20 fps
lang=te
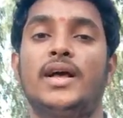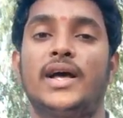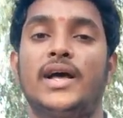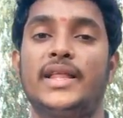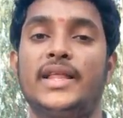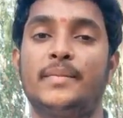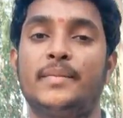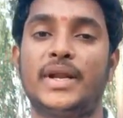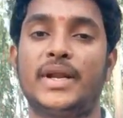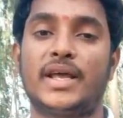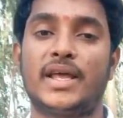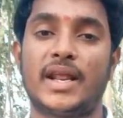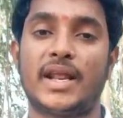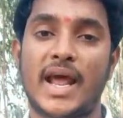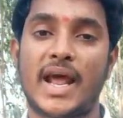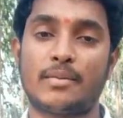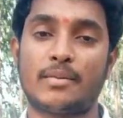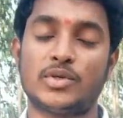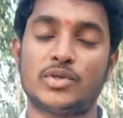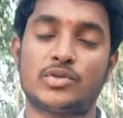అదే మనకి
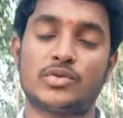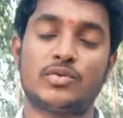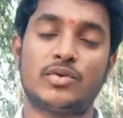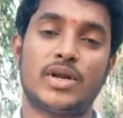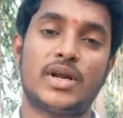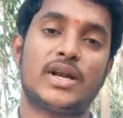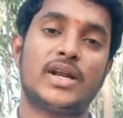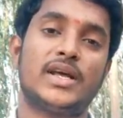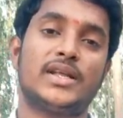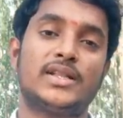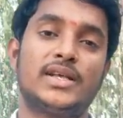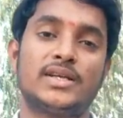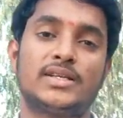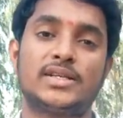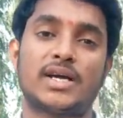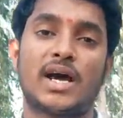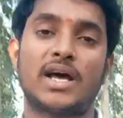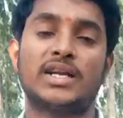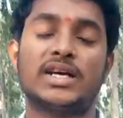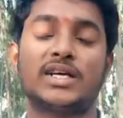ర్యామ్ చూసుకున్నట్లయితే
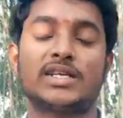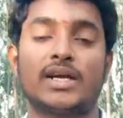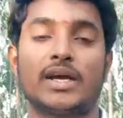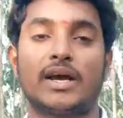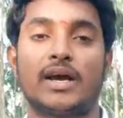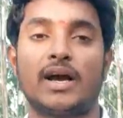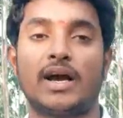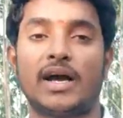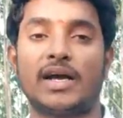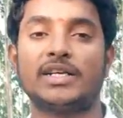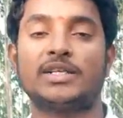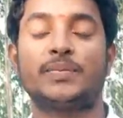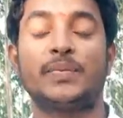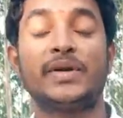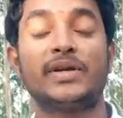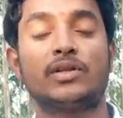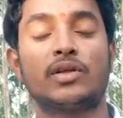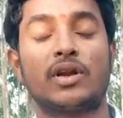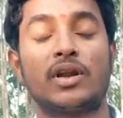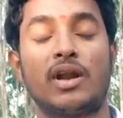చాలా హై
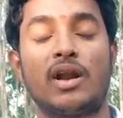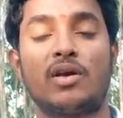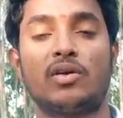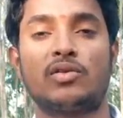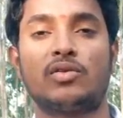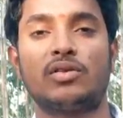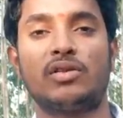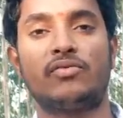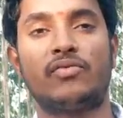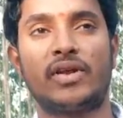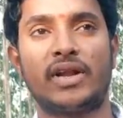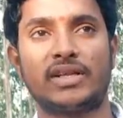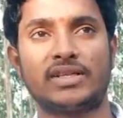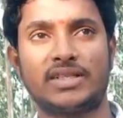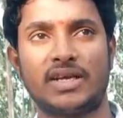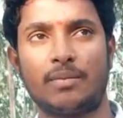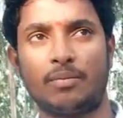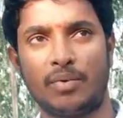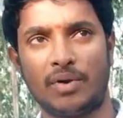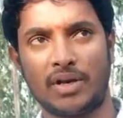స్పీడ్తో రన్ అవుతుంది ఫర్
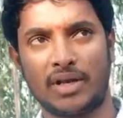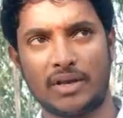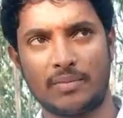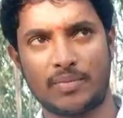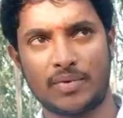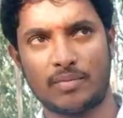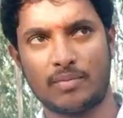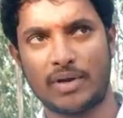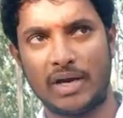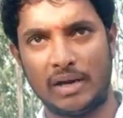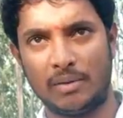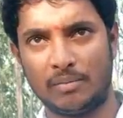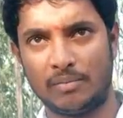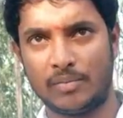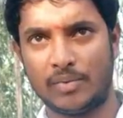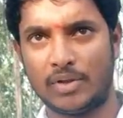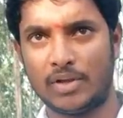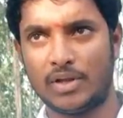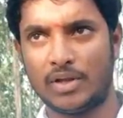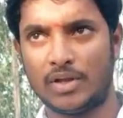ఎగ్జాంపుల్కి ఇప్పుడు మనం
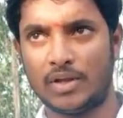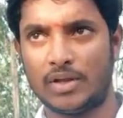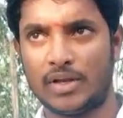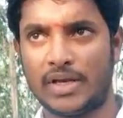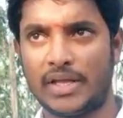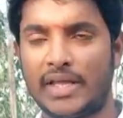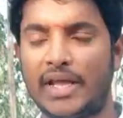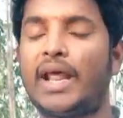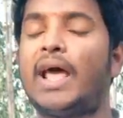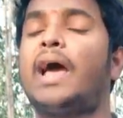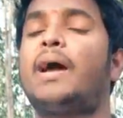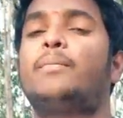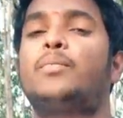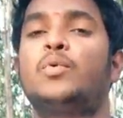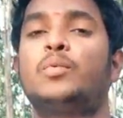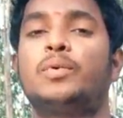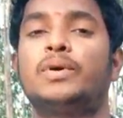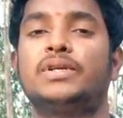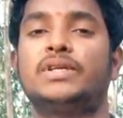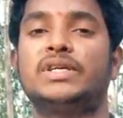ఏదైనా
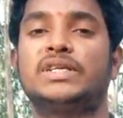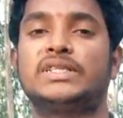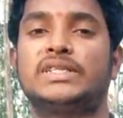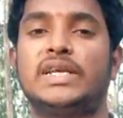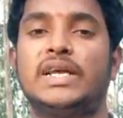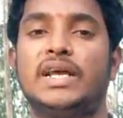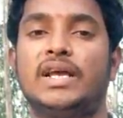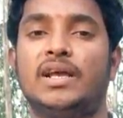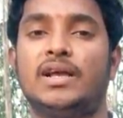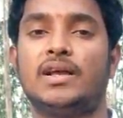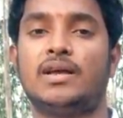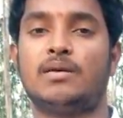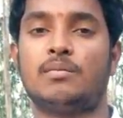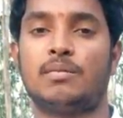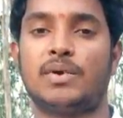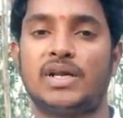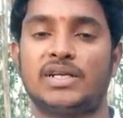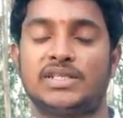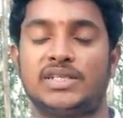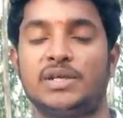యాప్ ఓపెన్ చేస్తే
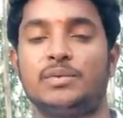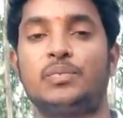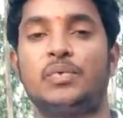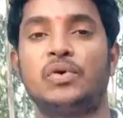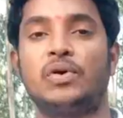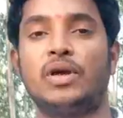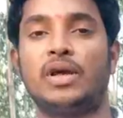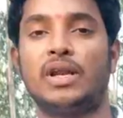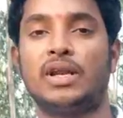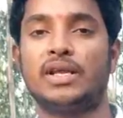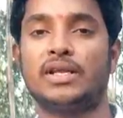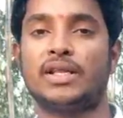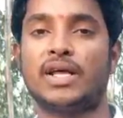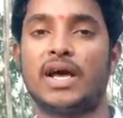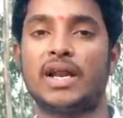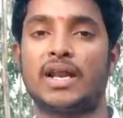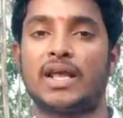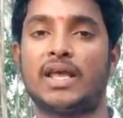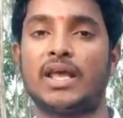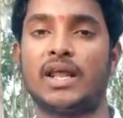మన సిపియూ వెళ్ళి
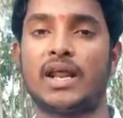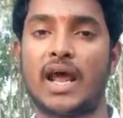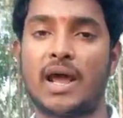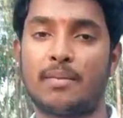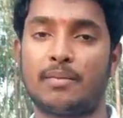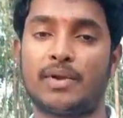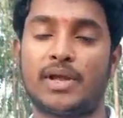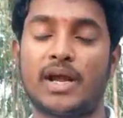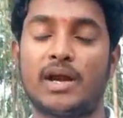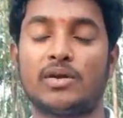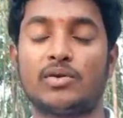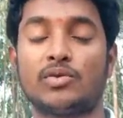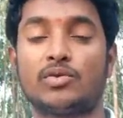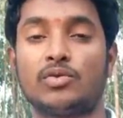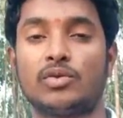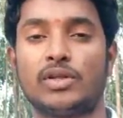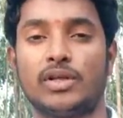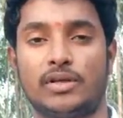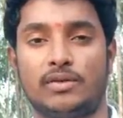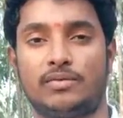దానికి ర్యామ్కి
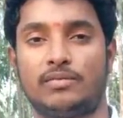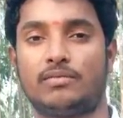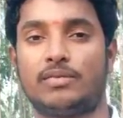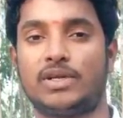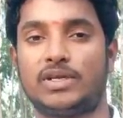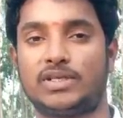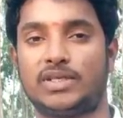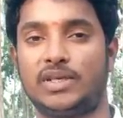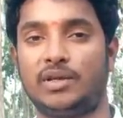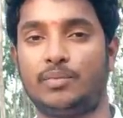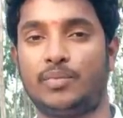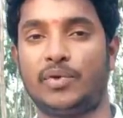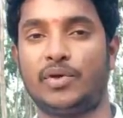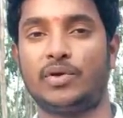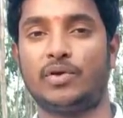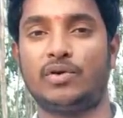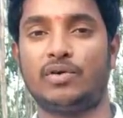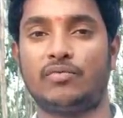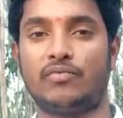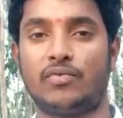అడుగుతుంది మన
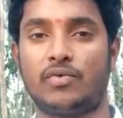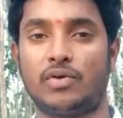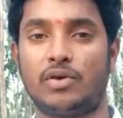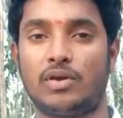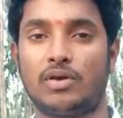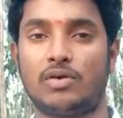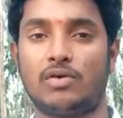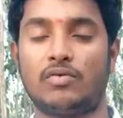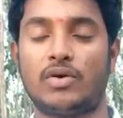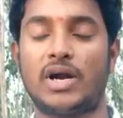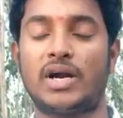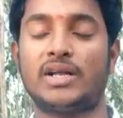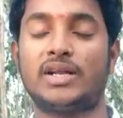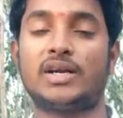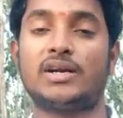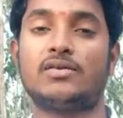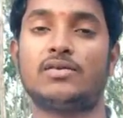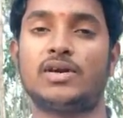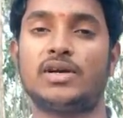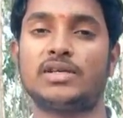సిపియు ఫోన్లో
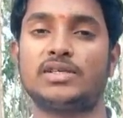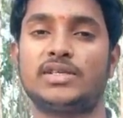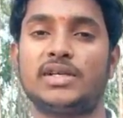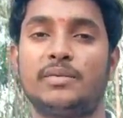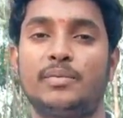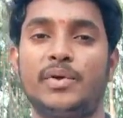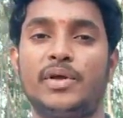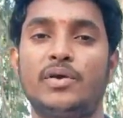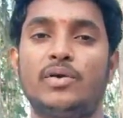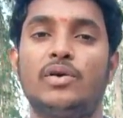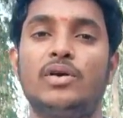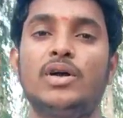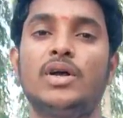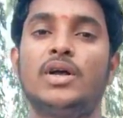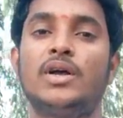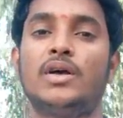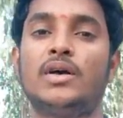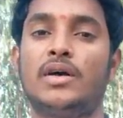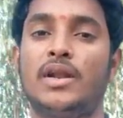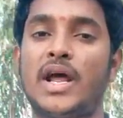వాడినటువంటి సిపియు
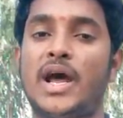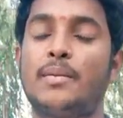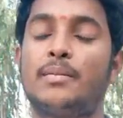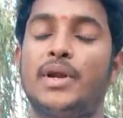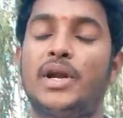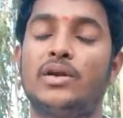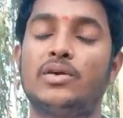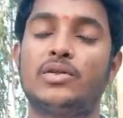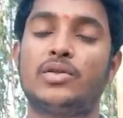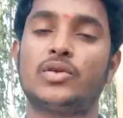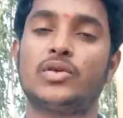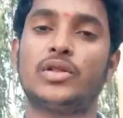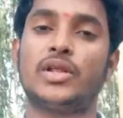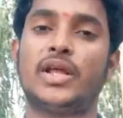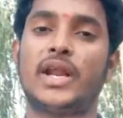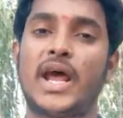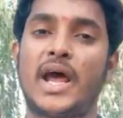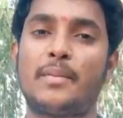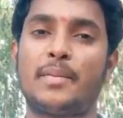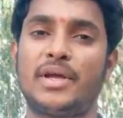ర్యామ్ని
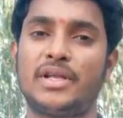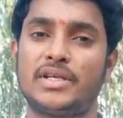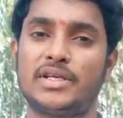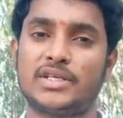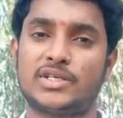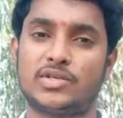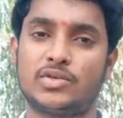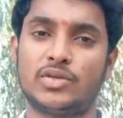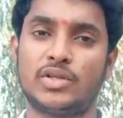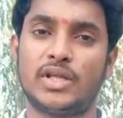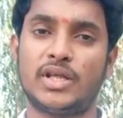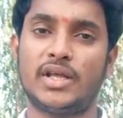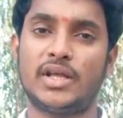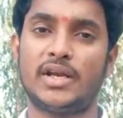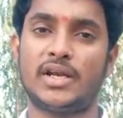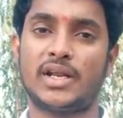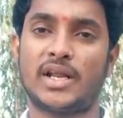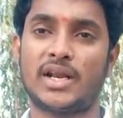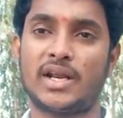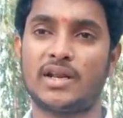అడుగుతుంది ర్యామ్ ఏం చేస్తుంది
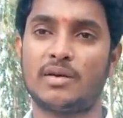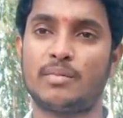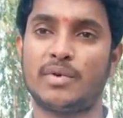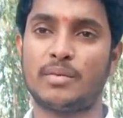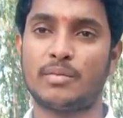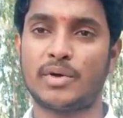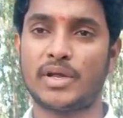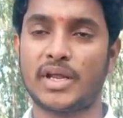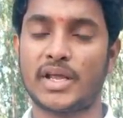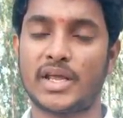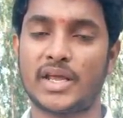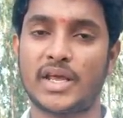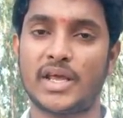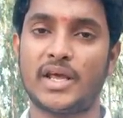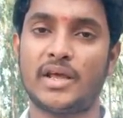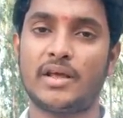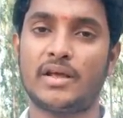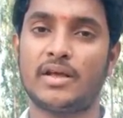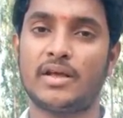ఇంటర్నల్ మెమరీకి